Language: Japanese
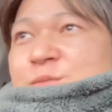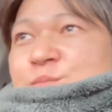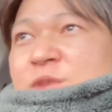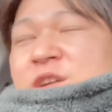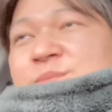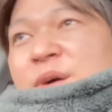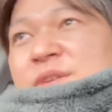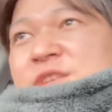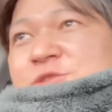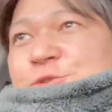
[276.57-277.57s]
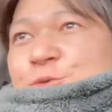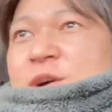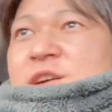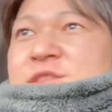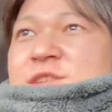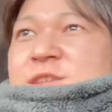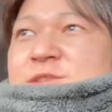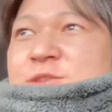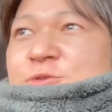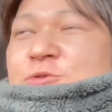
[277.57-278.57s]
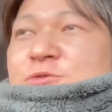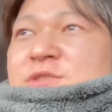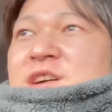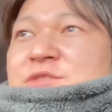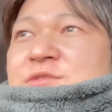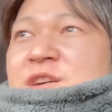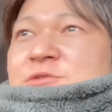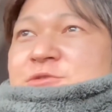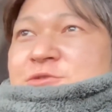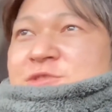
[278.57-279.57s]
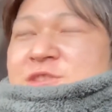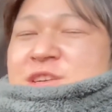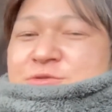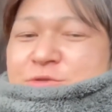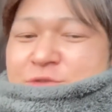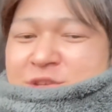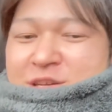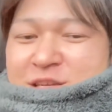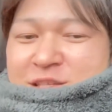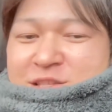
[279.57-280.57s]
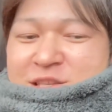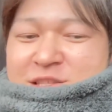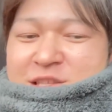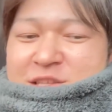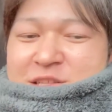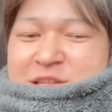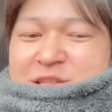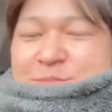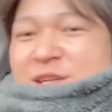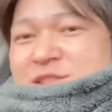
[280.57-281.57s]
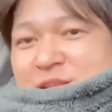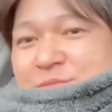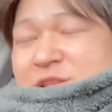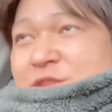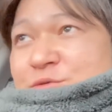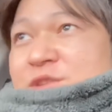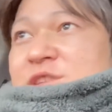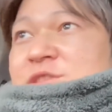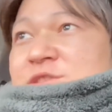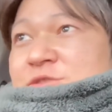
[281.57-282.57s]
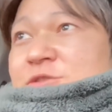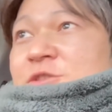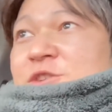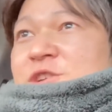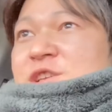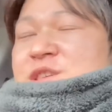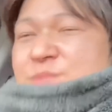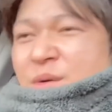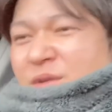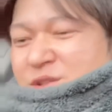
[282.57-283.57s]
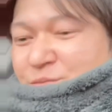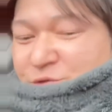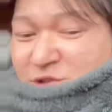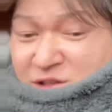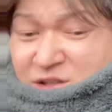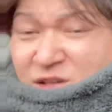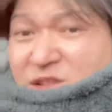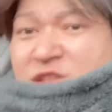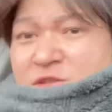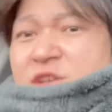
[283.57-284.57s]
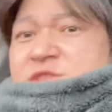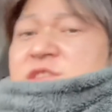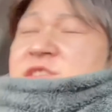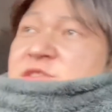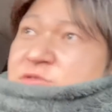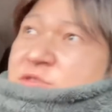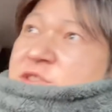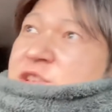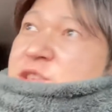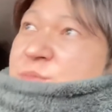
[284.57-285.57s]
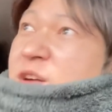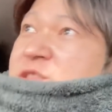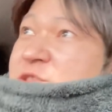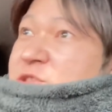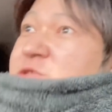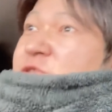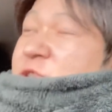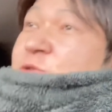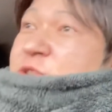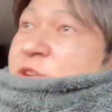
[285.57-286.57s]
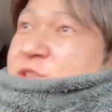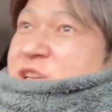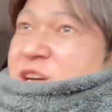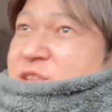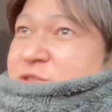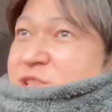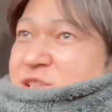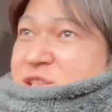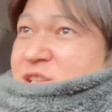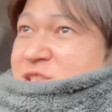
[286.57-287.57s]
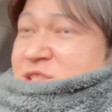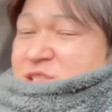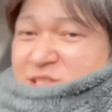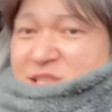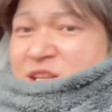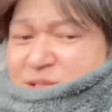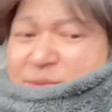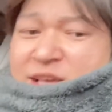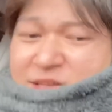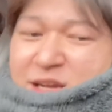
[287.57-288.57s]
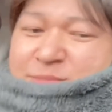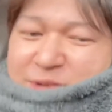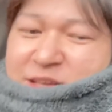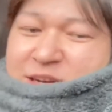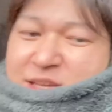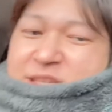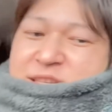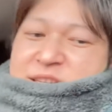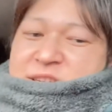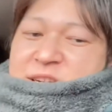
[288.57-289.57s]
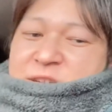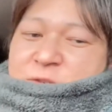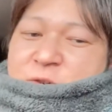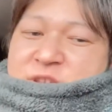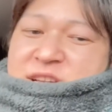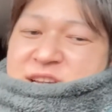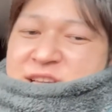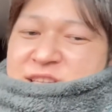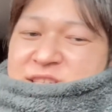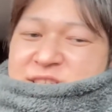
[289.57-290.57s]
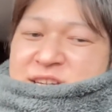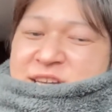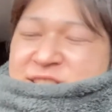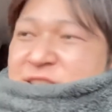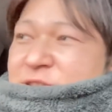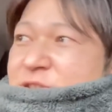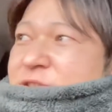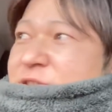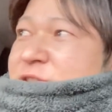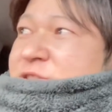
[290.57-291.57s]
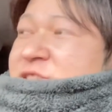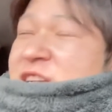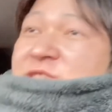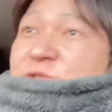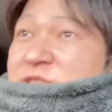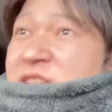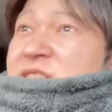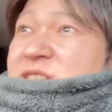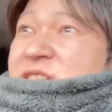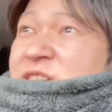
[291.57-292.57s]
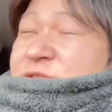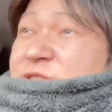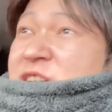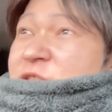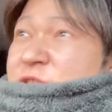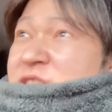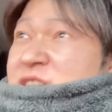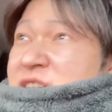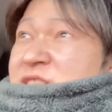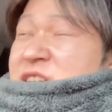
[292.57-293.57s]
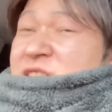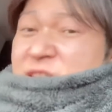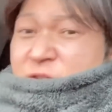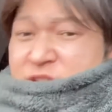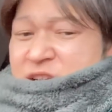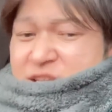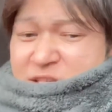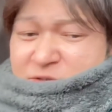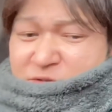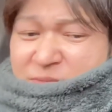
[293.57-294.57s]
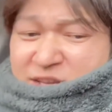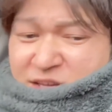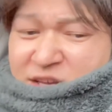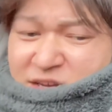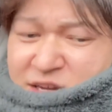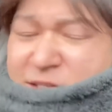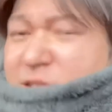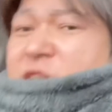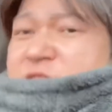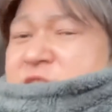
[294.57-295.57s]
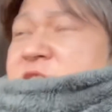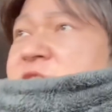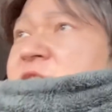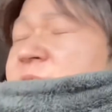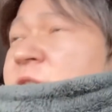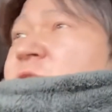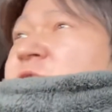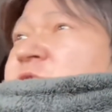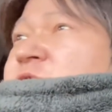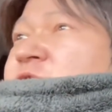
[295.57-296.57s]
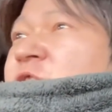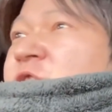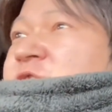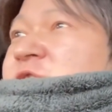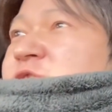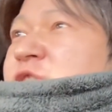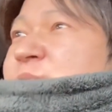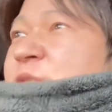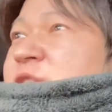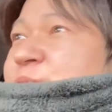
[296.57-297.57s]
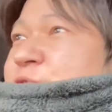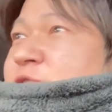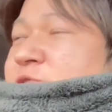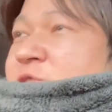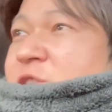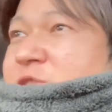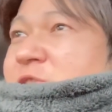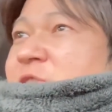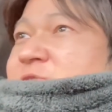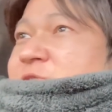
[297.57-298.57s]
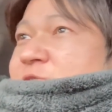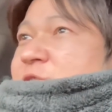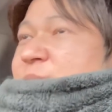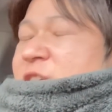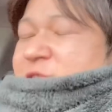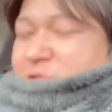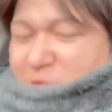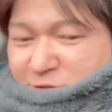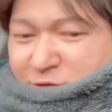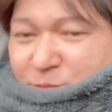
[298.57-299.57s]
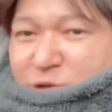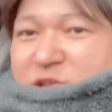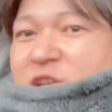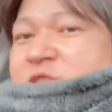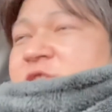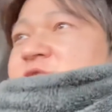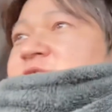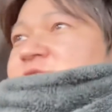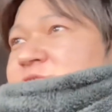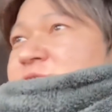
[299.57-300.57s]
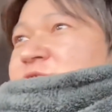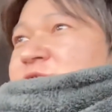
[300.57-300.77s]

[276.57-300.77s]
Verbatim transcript: まあ今まではちょっとわかんないんですけど、今回のは普通に置き配設定になってましたみたいに終わったんですけど、今までも絶対なってるはずなんですよ。今までずっとね、俺は置き配の設定にしてたんで、毎回、置き配配達先をね、なんか置き配、玄関置き配っていうのを毎回変えてたんで、設定を。だから絶対今までもずっとなってたんですか？今までずっと持って帰ってやったんですよ。